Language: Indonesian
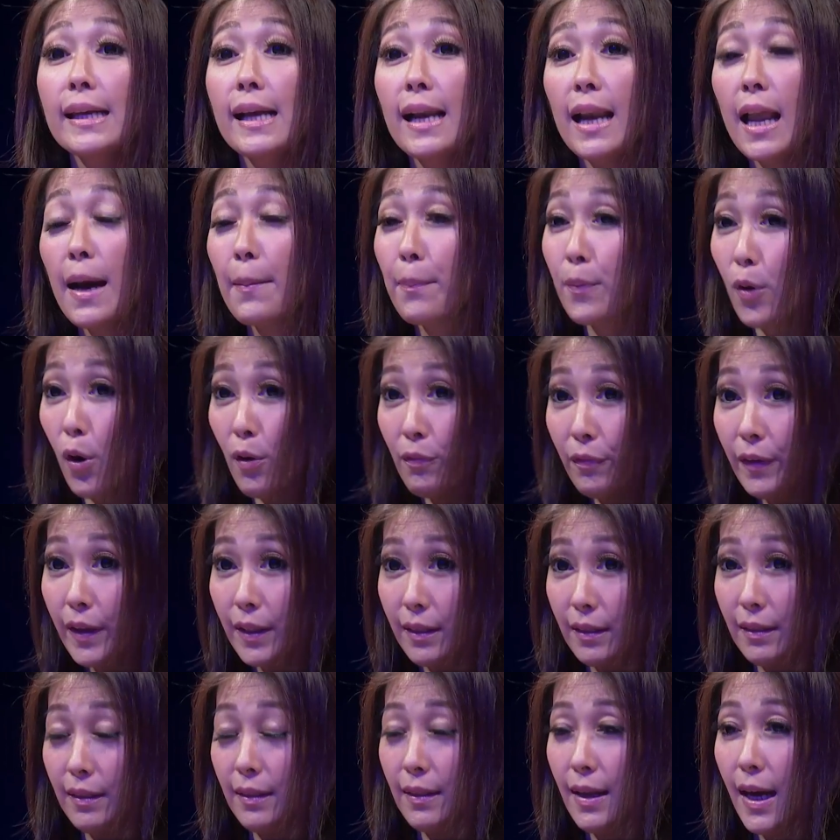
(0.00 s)
adalah
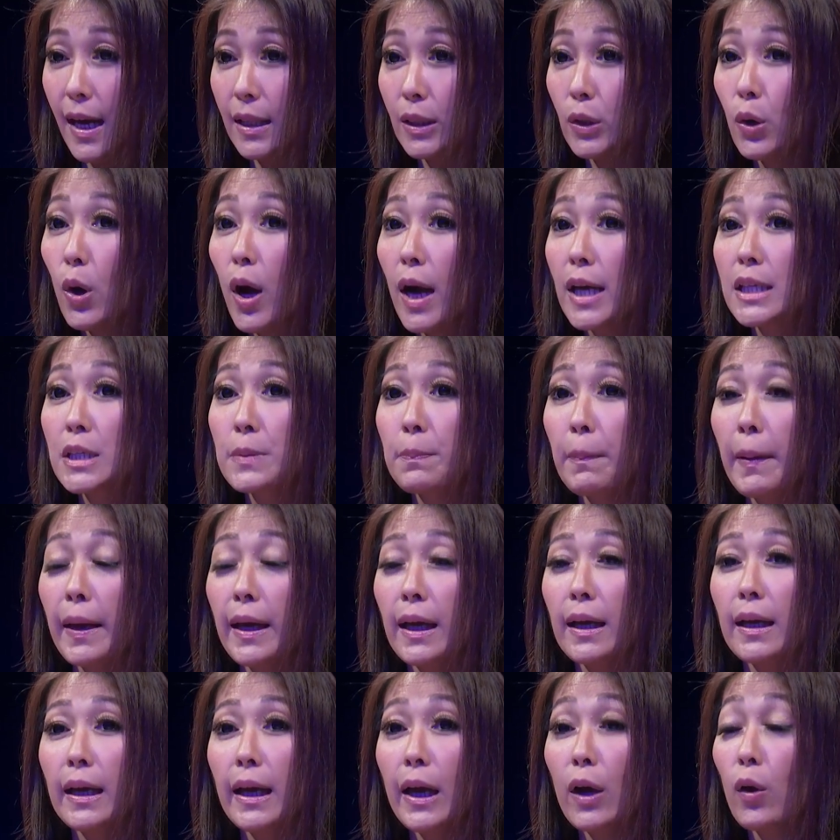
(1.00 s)
profit atau
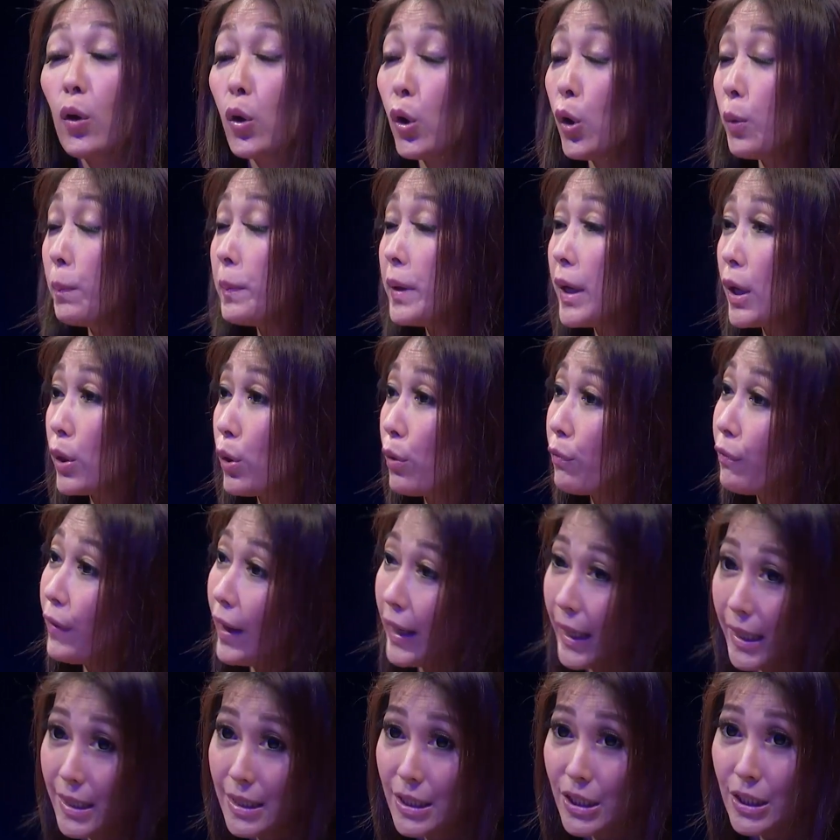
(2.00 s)
aspek ekonomi atau
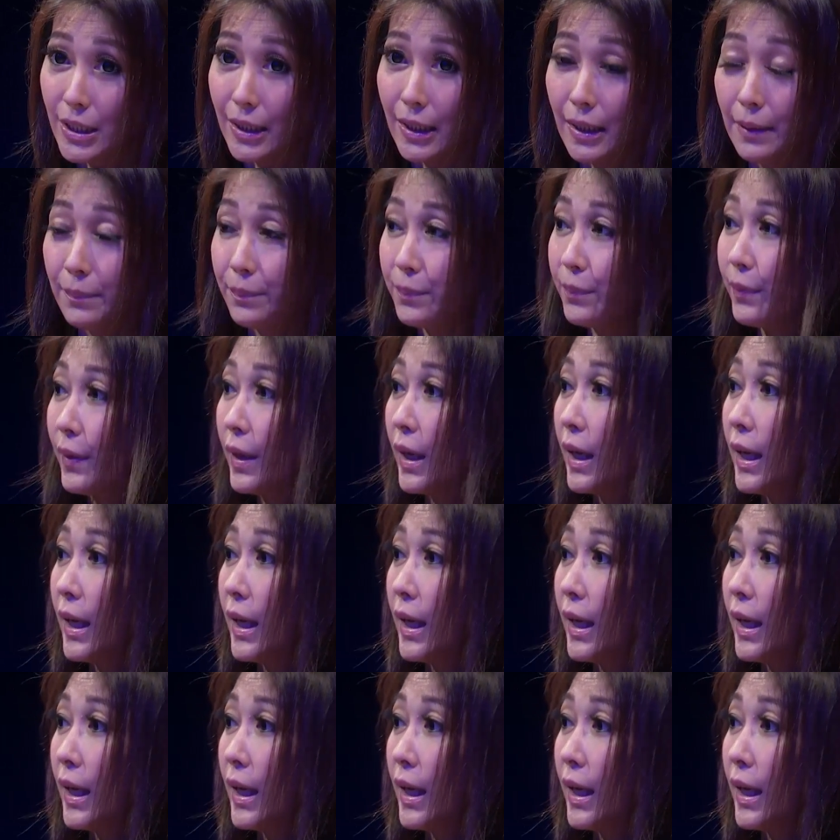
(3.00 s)
financial.